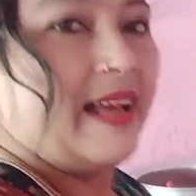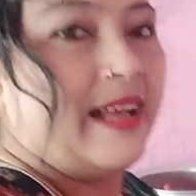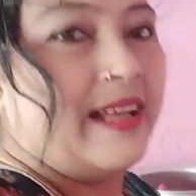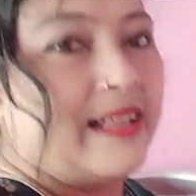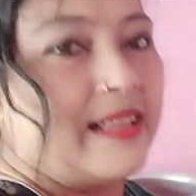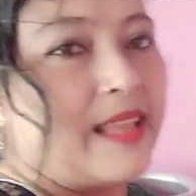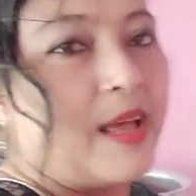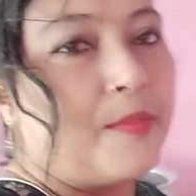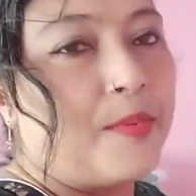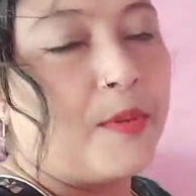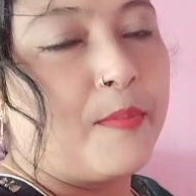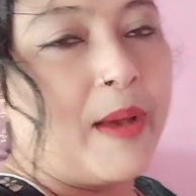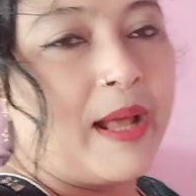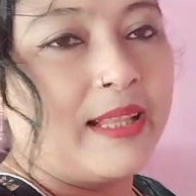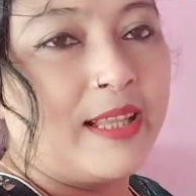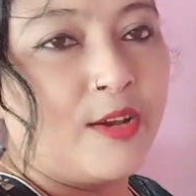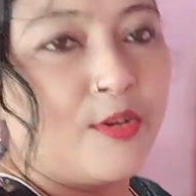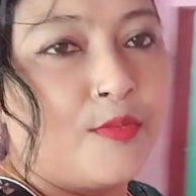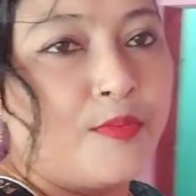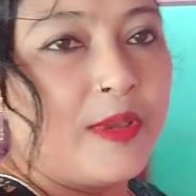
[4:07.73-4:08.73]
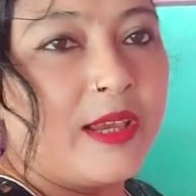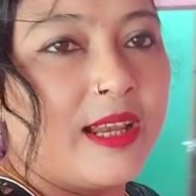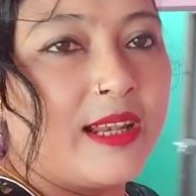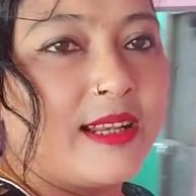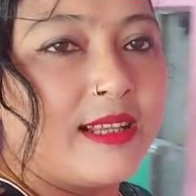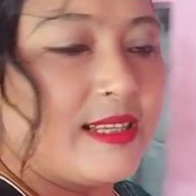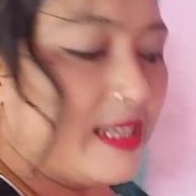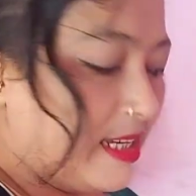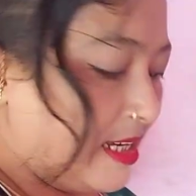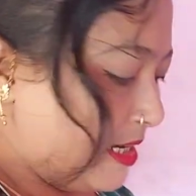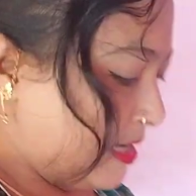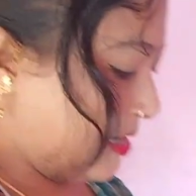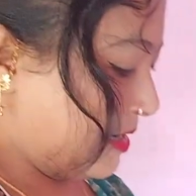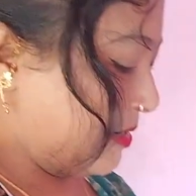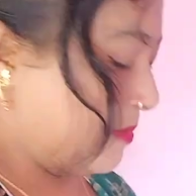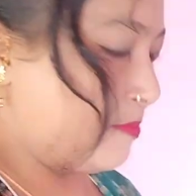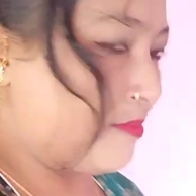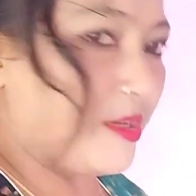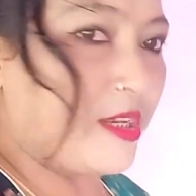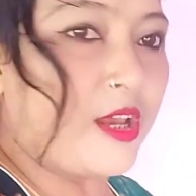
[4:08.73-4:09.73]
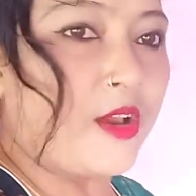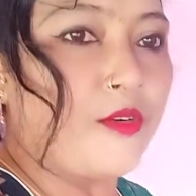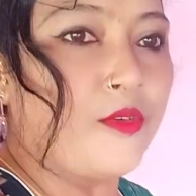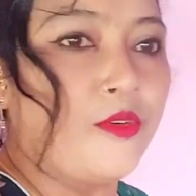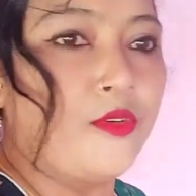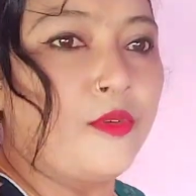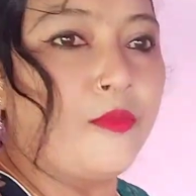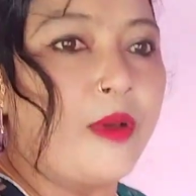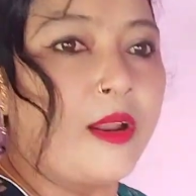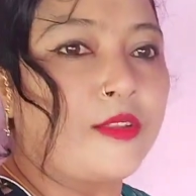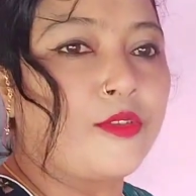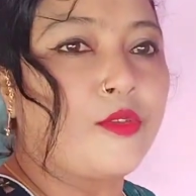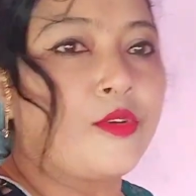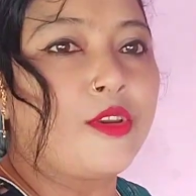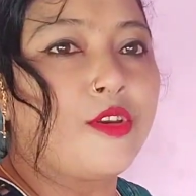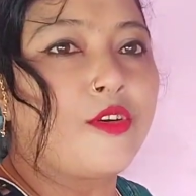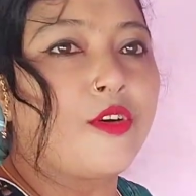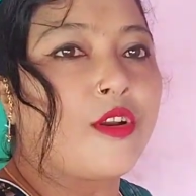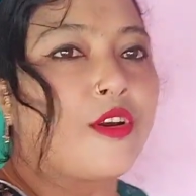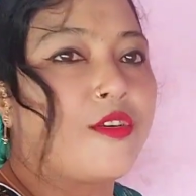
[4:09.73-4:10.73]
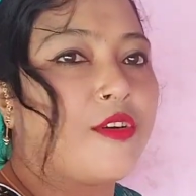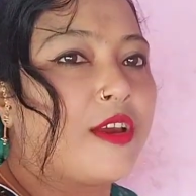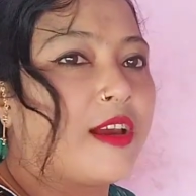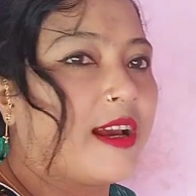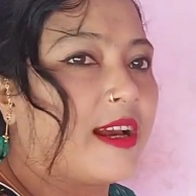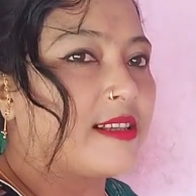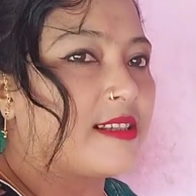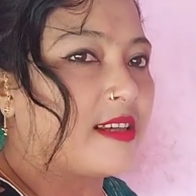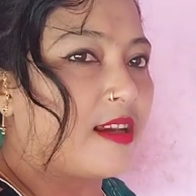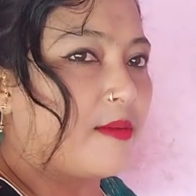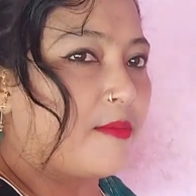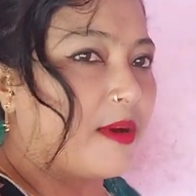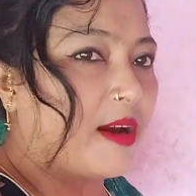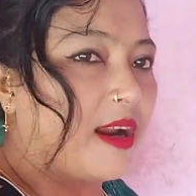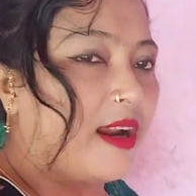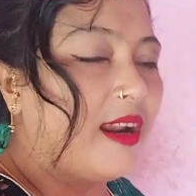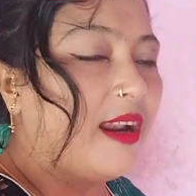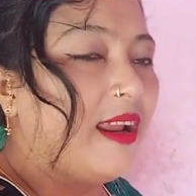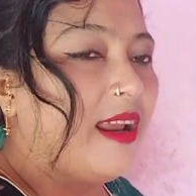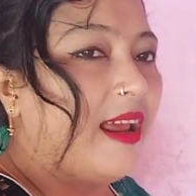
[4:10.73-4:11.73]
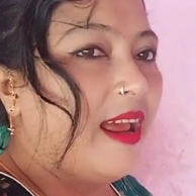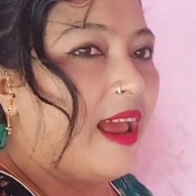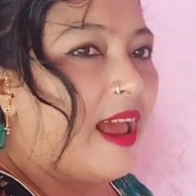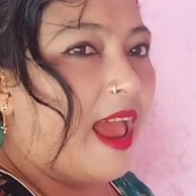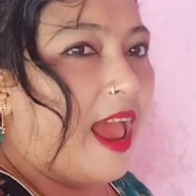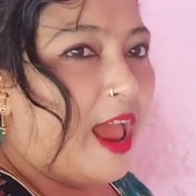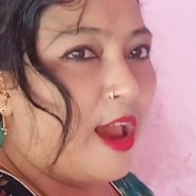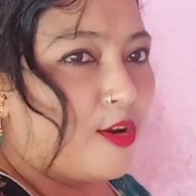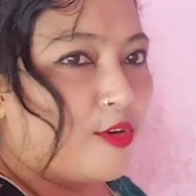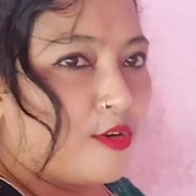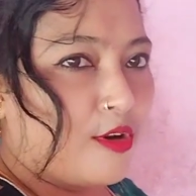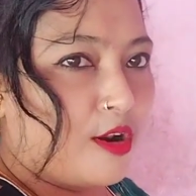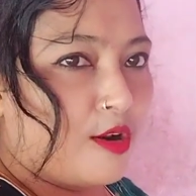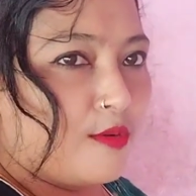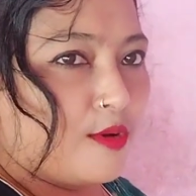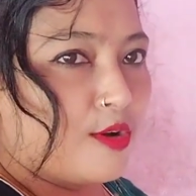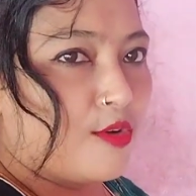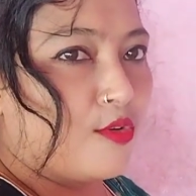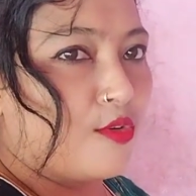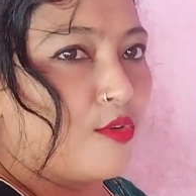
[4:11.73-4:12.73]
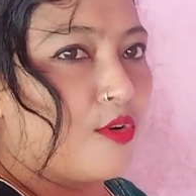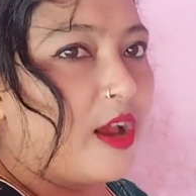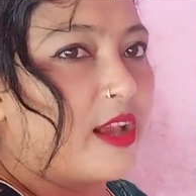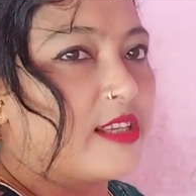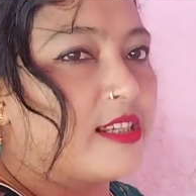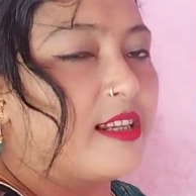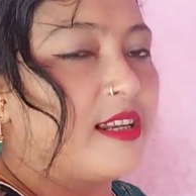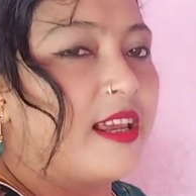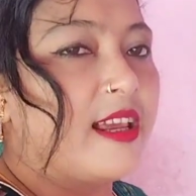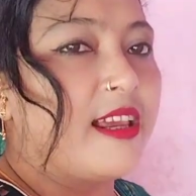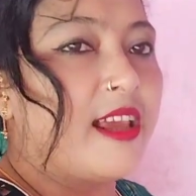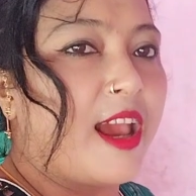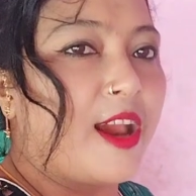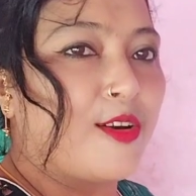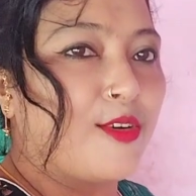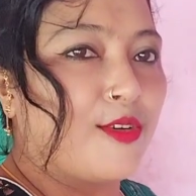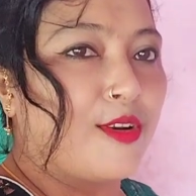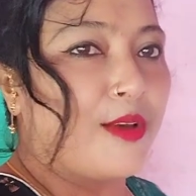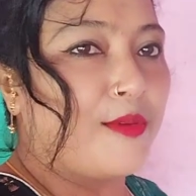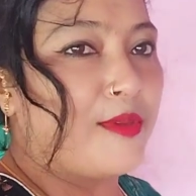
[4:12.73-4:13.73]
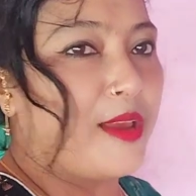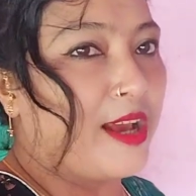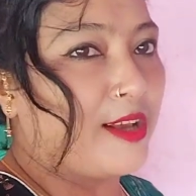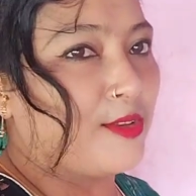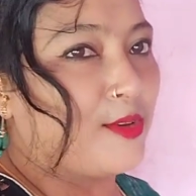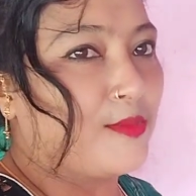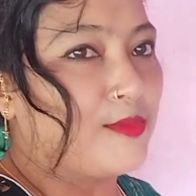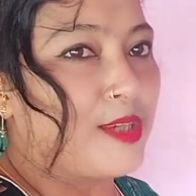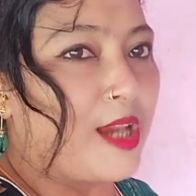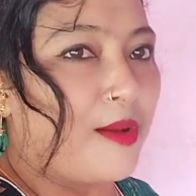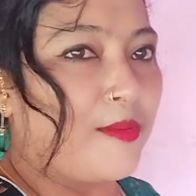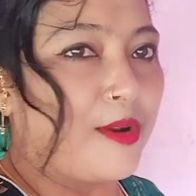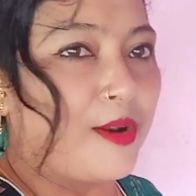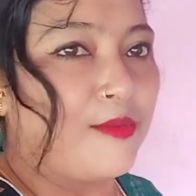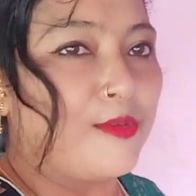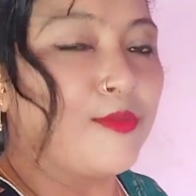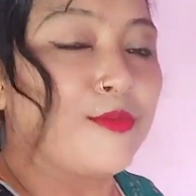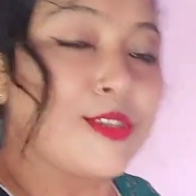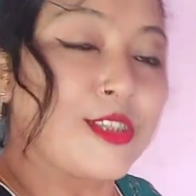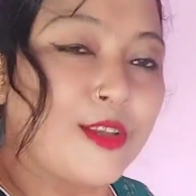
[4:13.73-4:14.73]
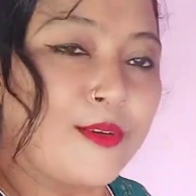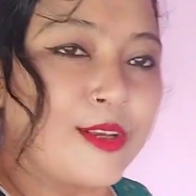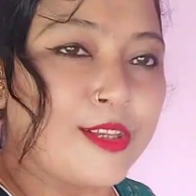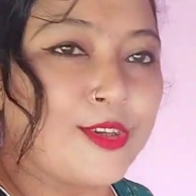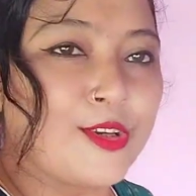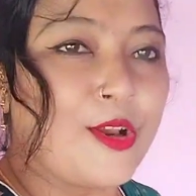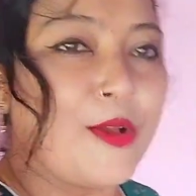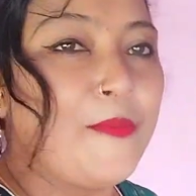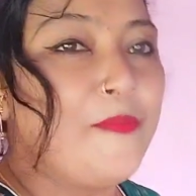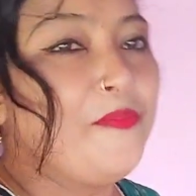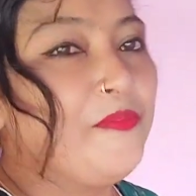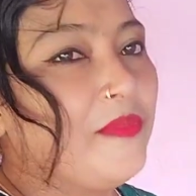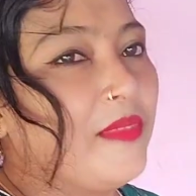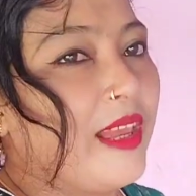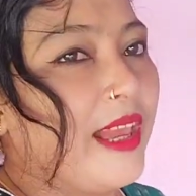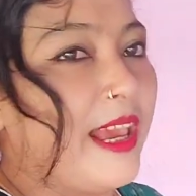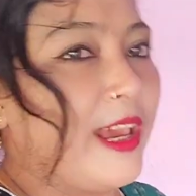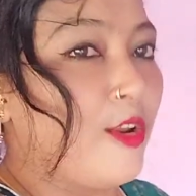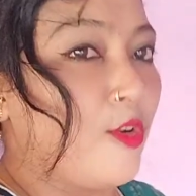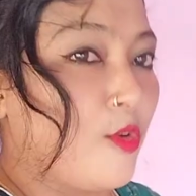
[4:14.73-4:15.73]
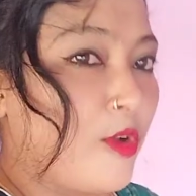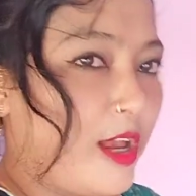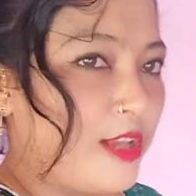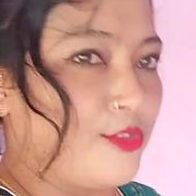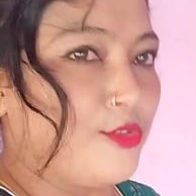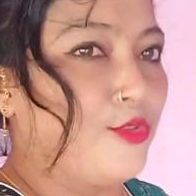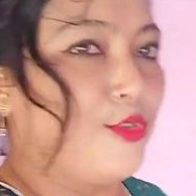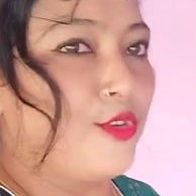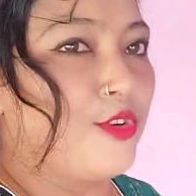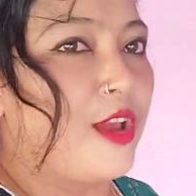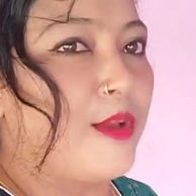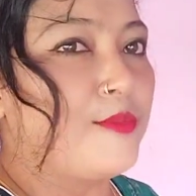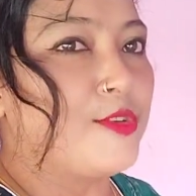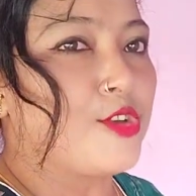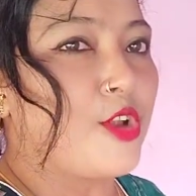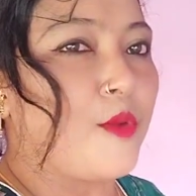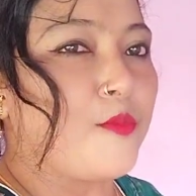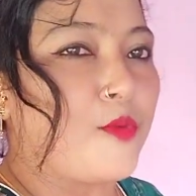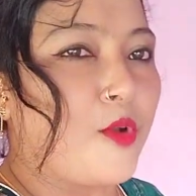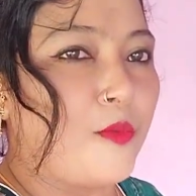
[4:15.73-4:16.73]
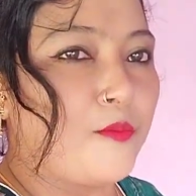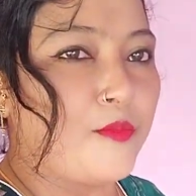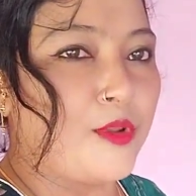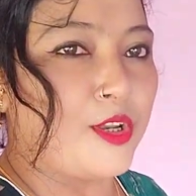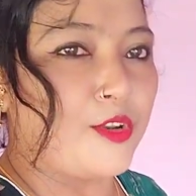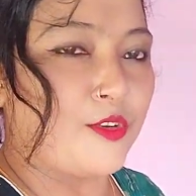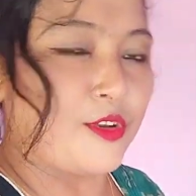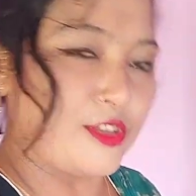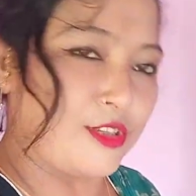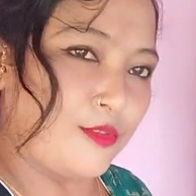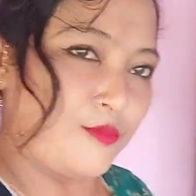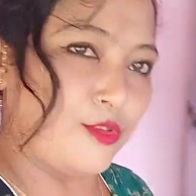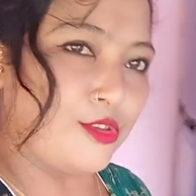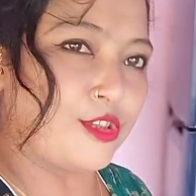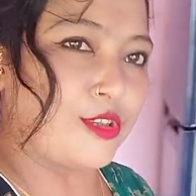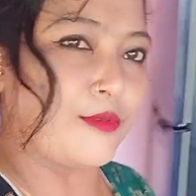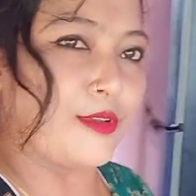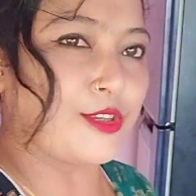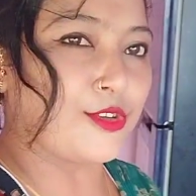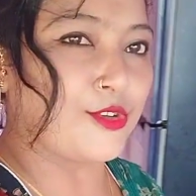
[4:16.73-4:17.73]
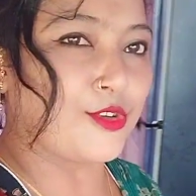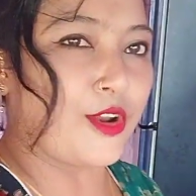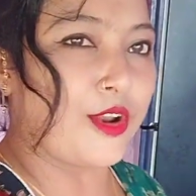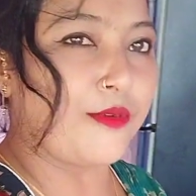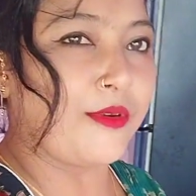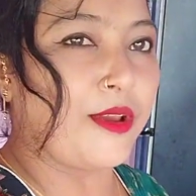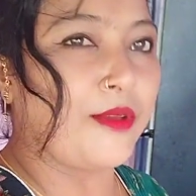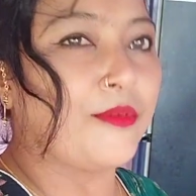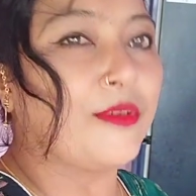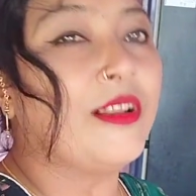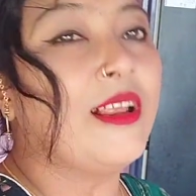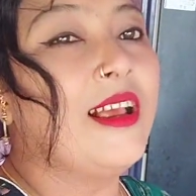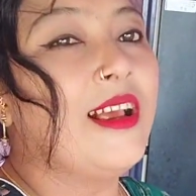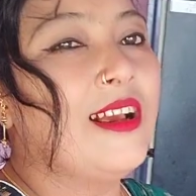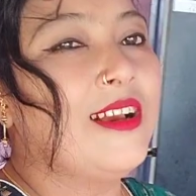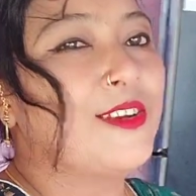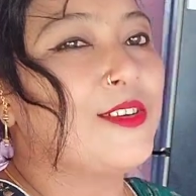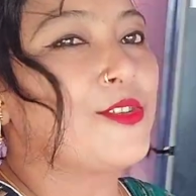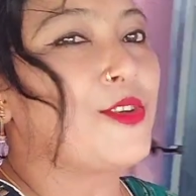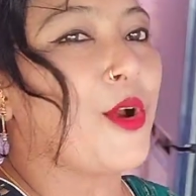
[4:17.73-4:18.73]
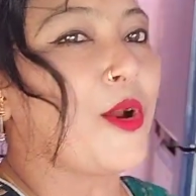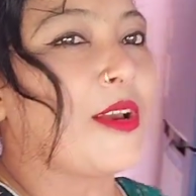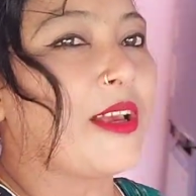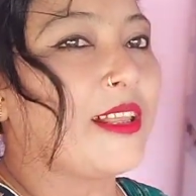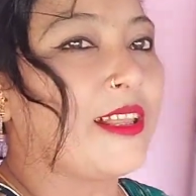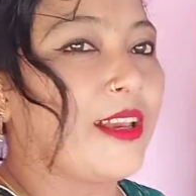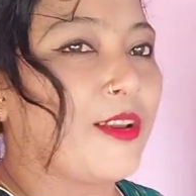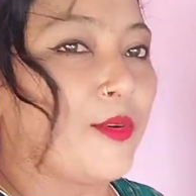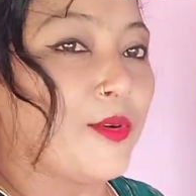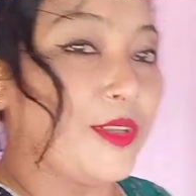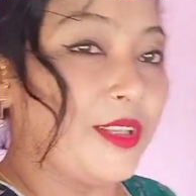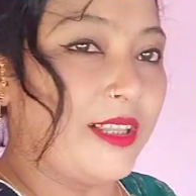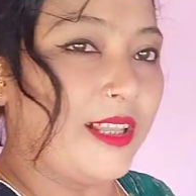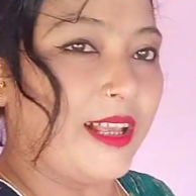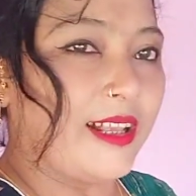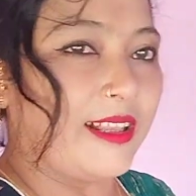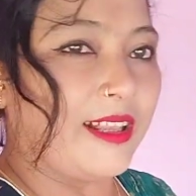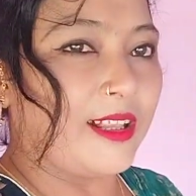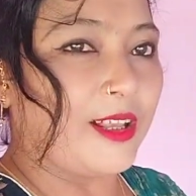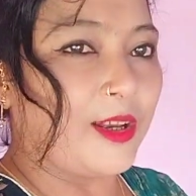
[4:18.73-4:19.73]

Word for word: এগুলো হলো পকোড়া দেখতে পাচ্ছ এগুলো সব আমি রেডি করেছি এখন এগুলো তো ভাজার পালা এগুলো ভাজতে হবে তারপরে তো সবাইকে দিতে পারবো নাহলে তো দিতে পারবো না তো তোমরা সঙ্গে থেকো আমি কাজগুলোকে করতে থাকি